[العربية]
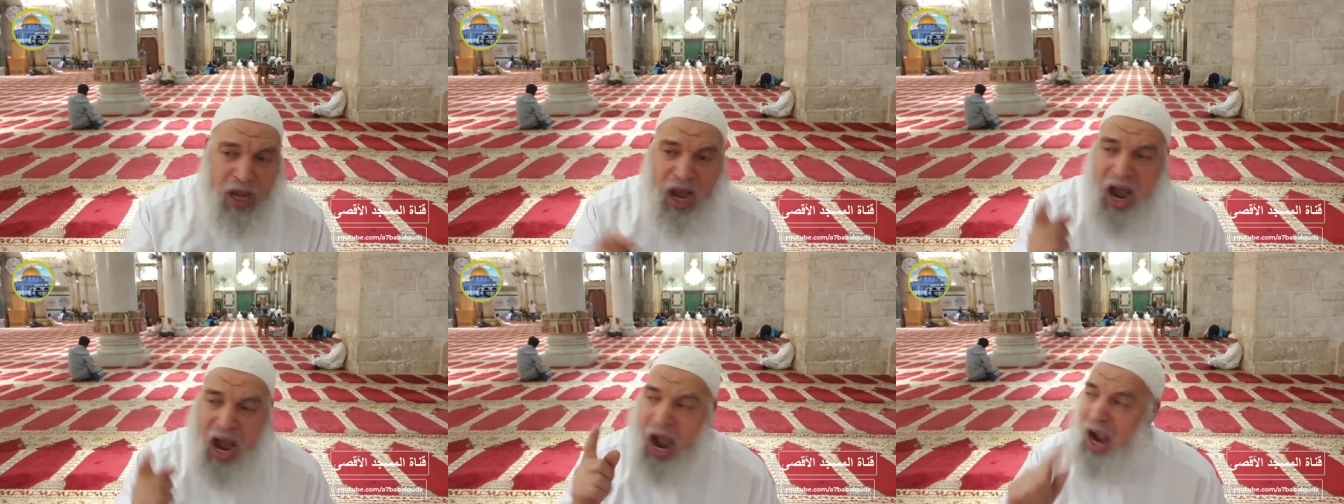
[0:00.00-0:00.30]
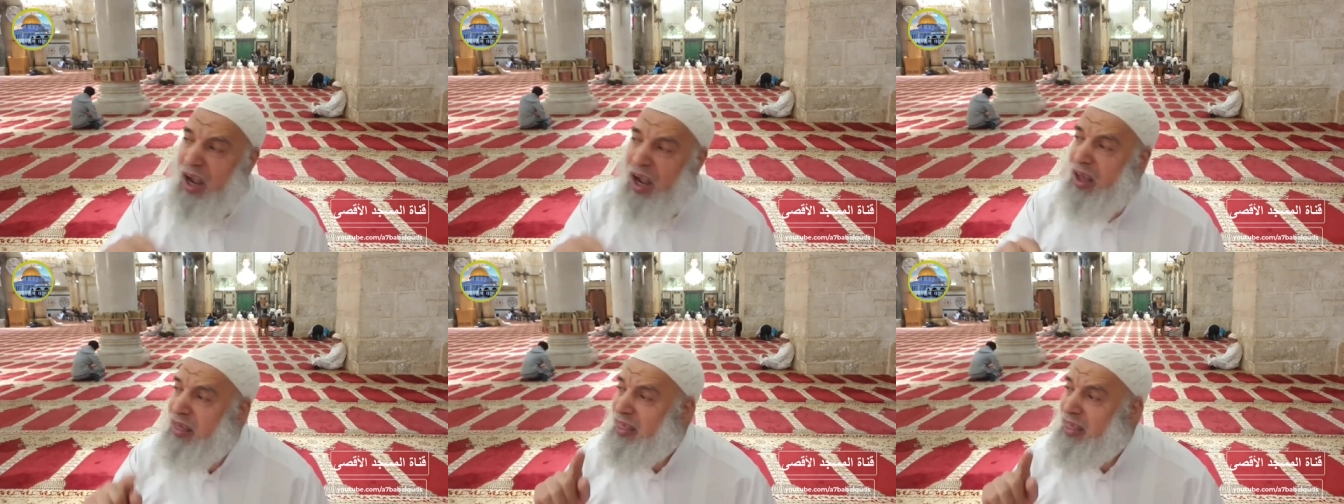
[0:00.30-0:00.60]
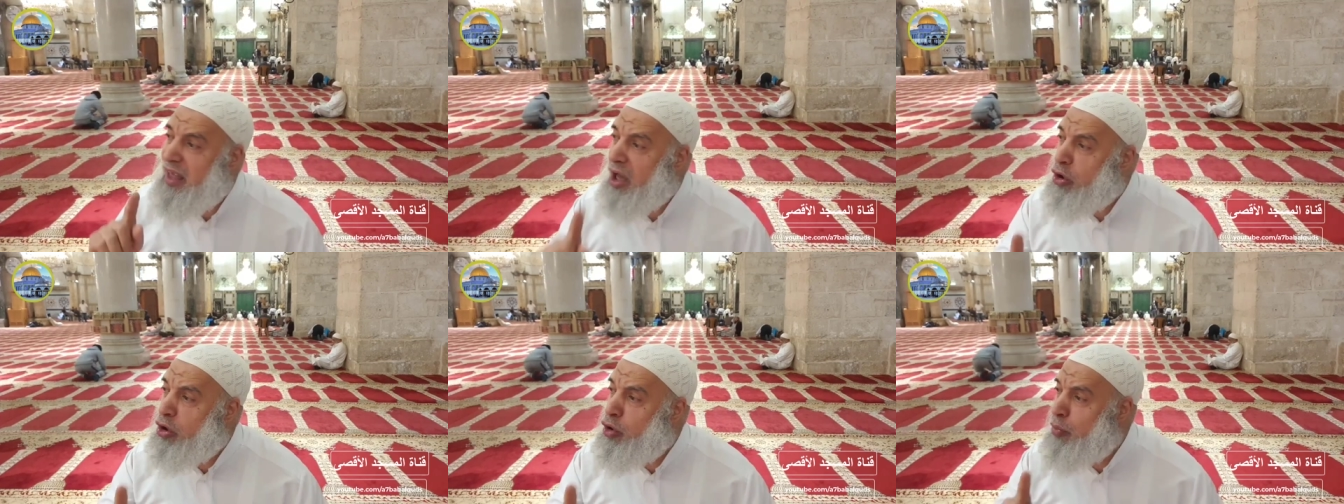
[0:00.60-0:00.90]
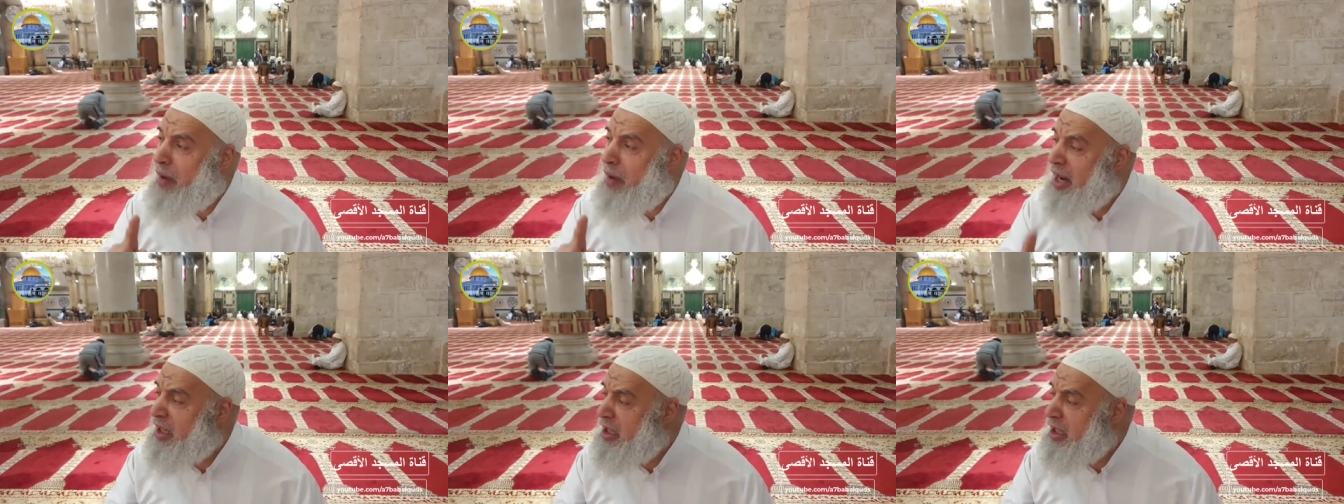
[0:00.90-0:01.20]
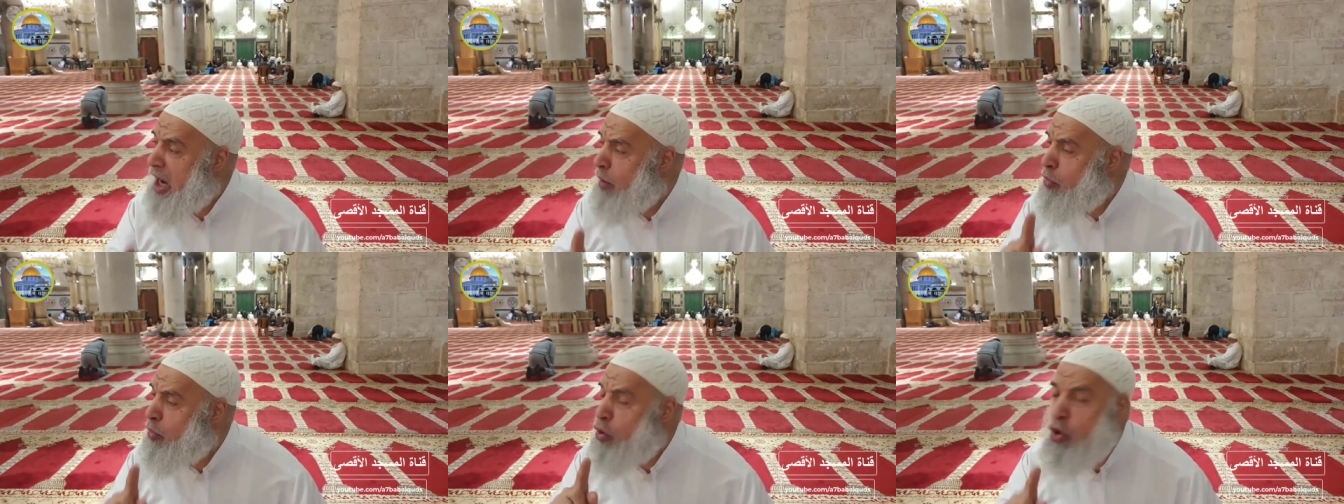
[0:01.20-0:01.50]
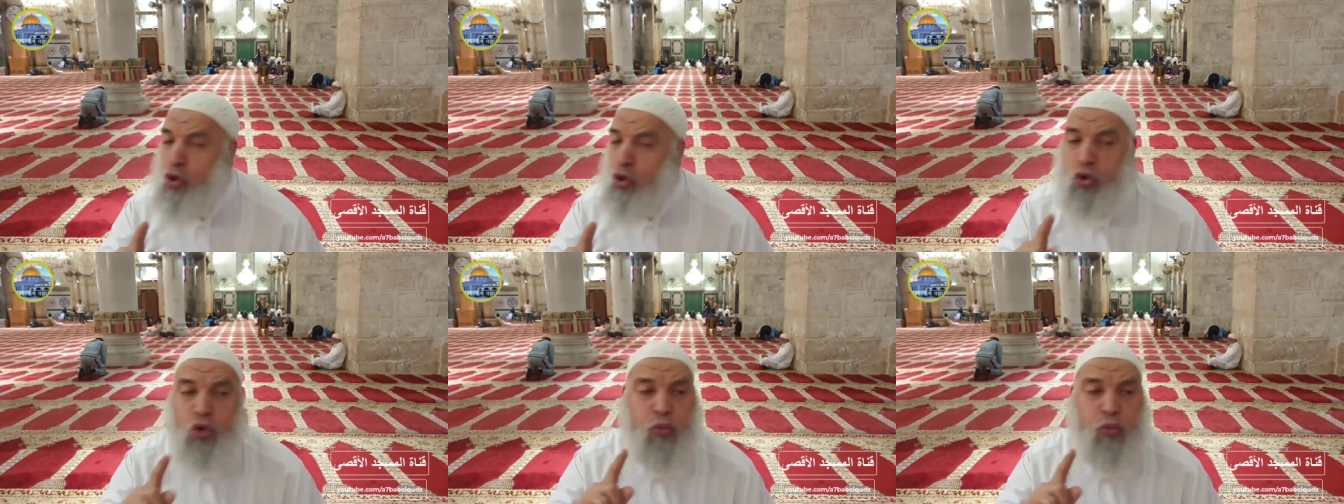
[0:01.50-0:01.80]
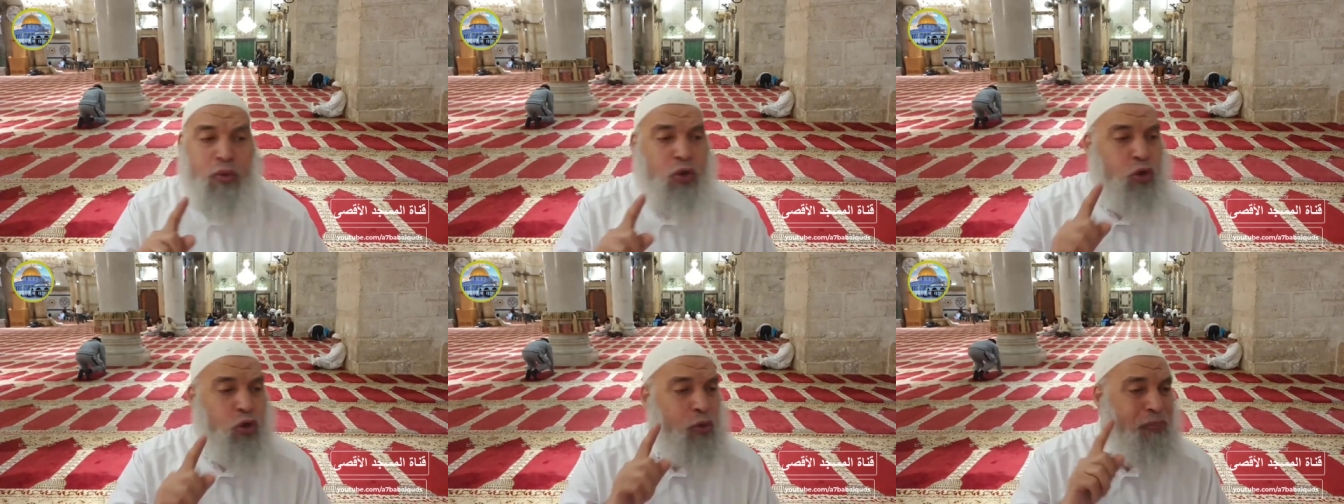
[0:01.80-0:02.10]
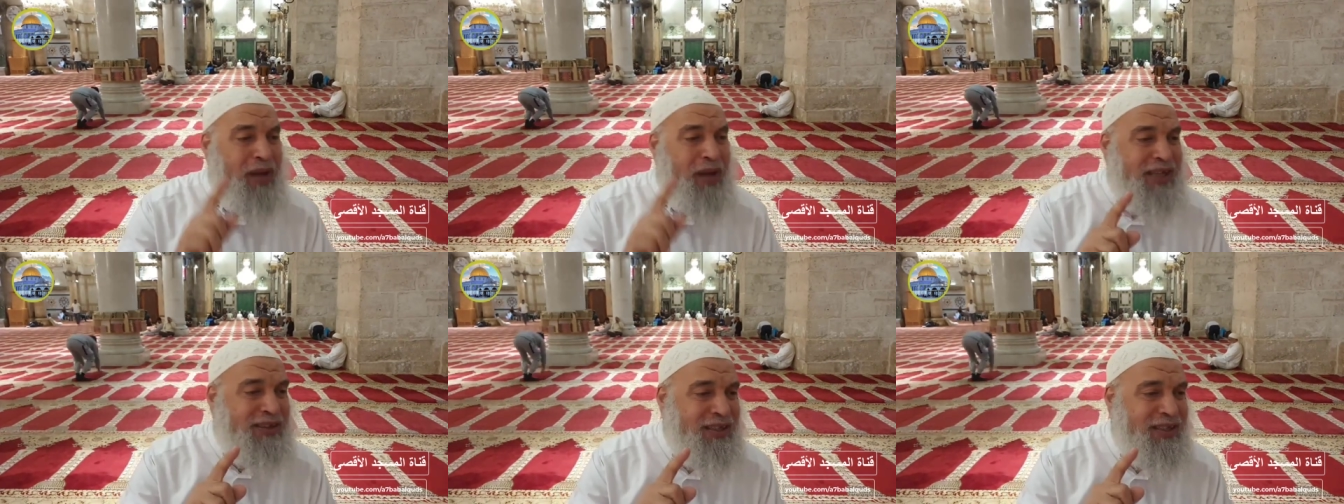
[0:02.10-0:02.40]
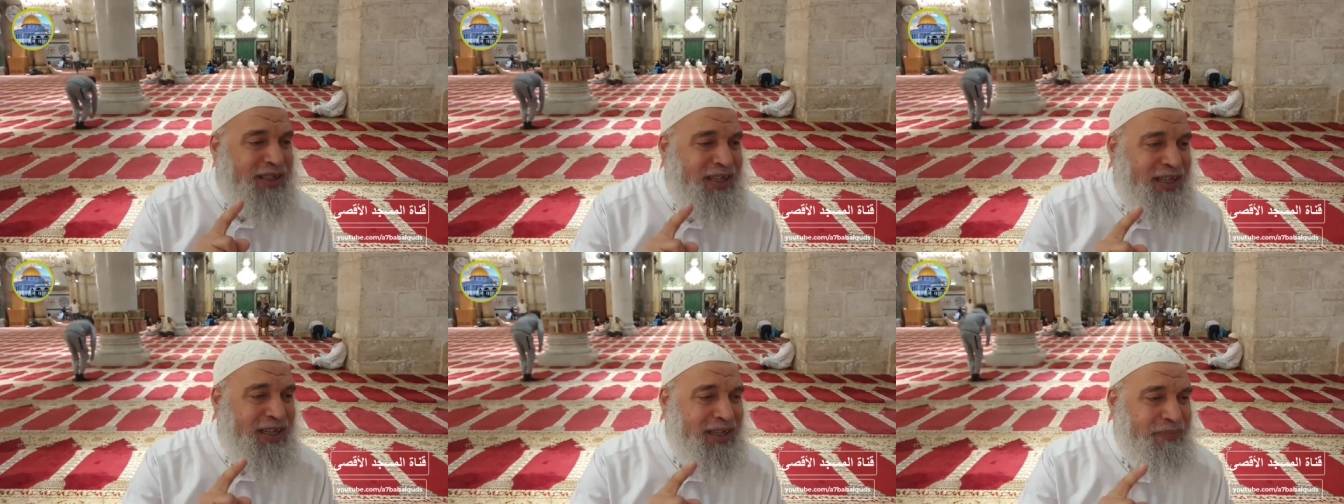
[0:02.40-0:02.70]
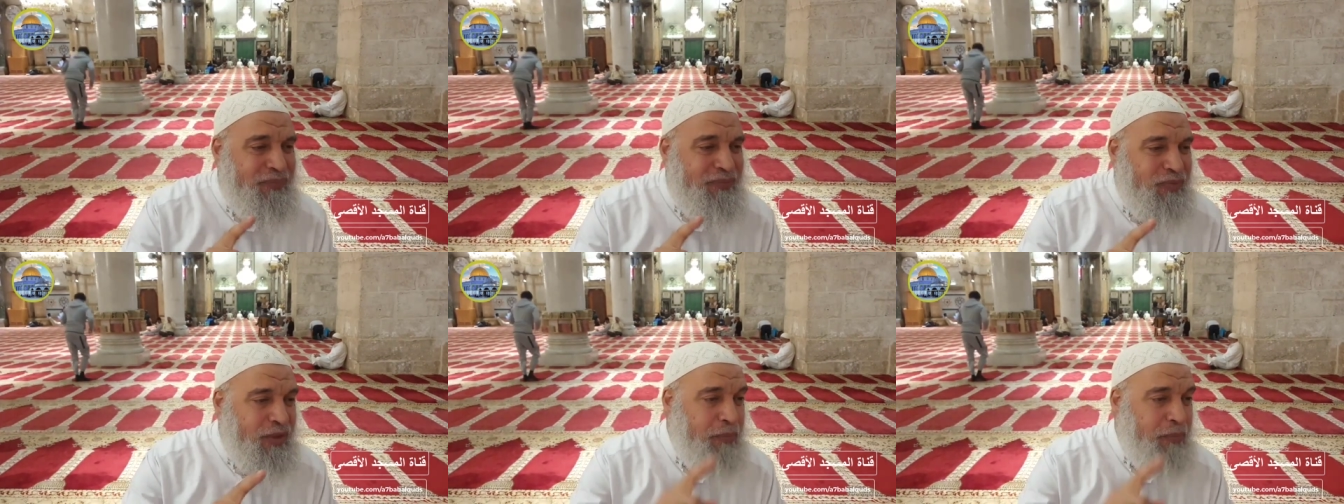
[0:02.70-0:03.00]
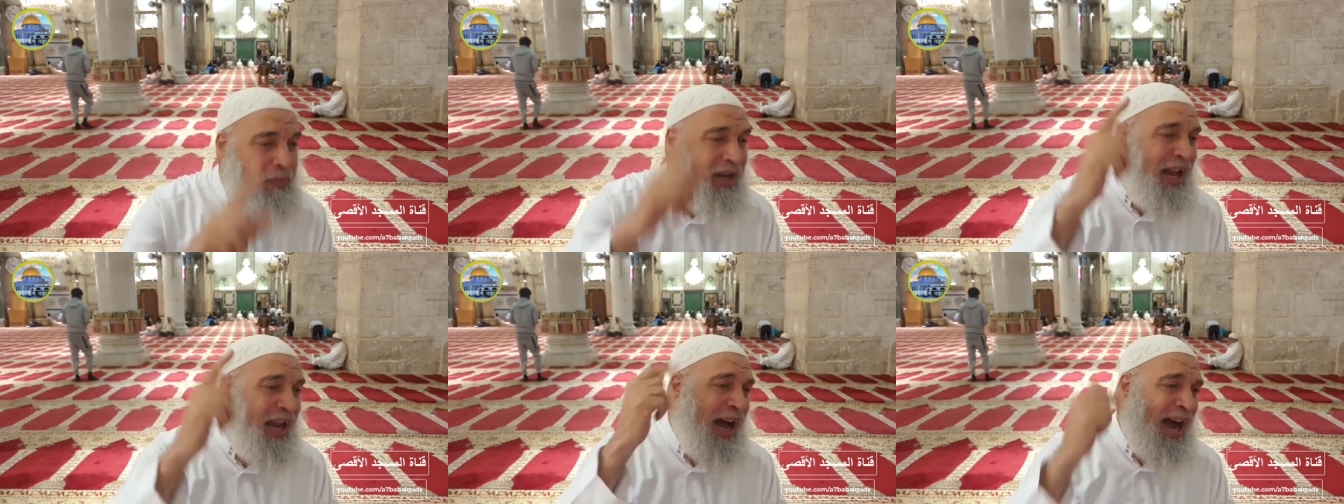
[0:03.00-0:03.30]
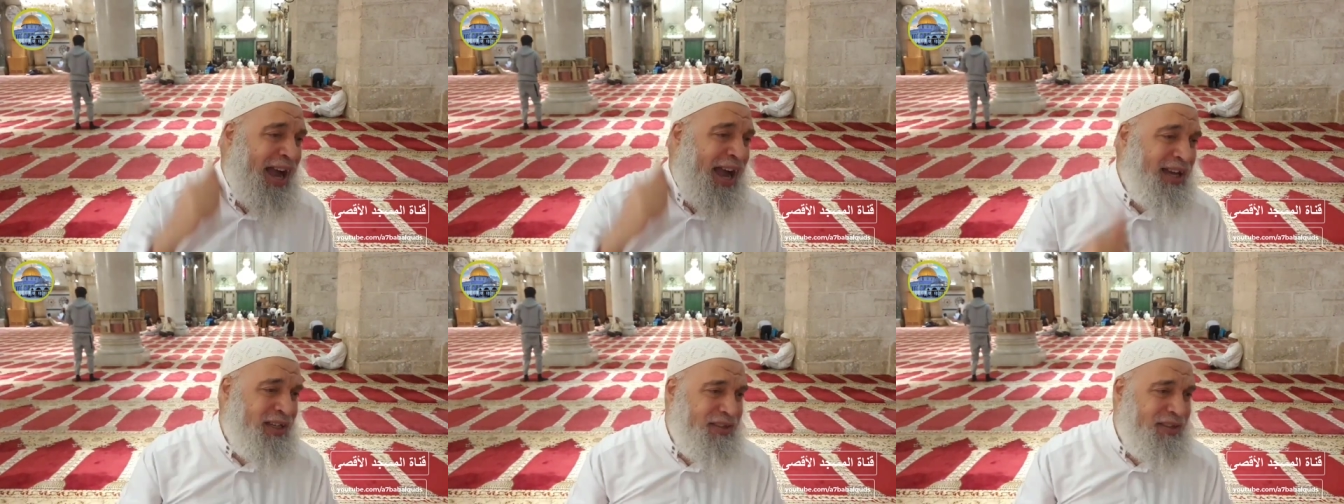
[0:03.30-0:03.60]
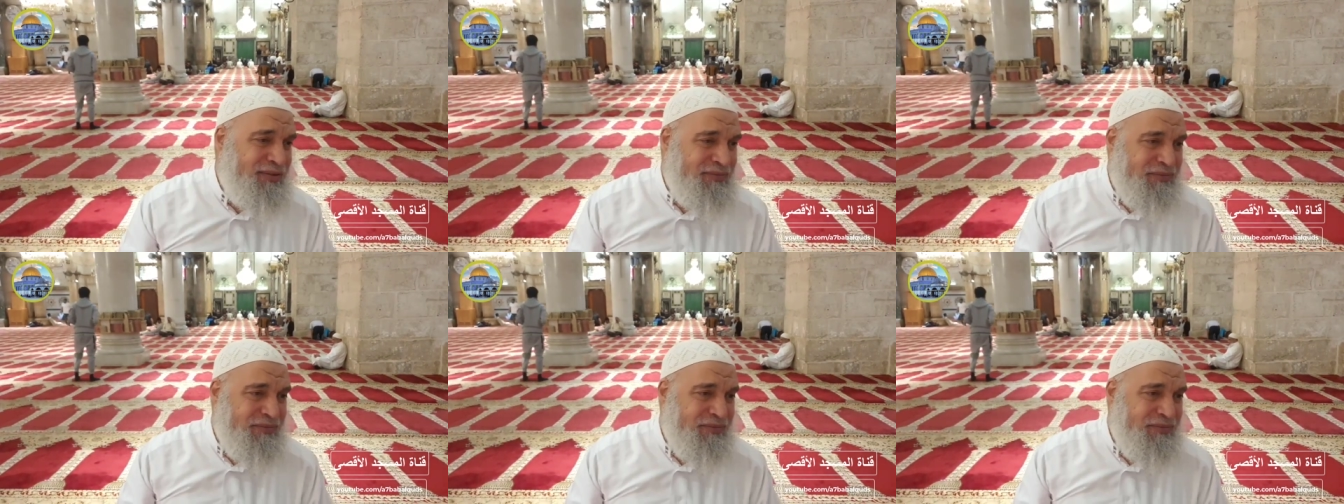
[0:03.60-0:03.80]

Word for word: أكثر من يموت من أمتي بالعين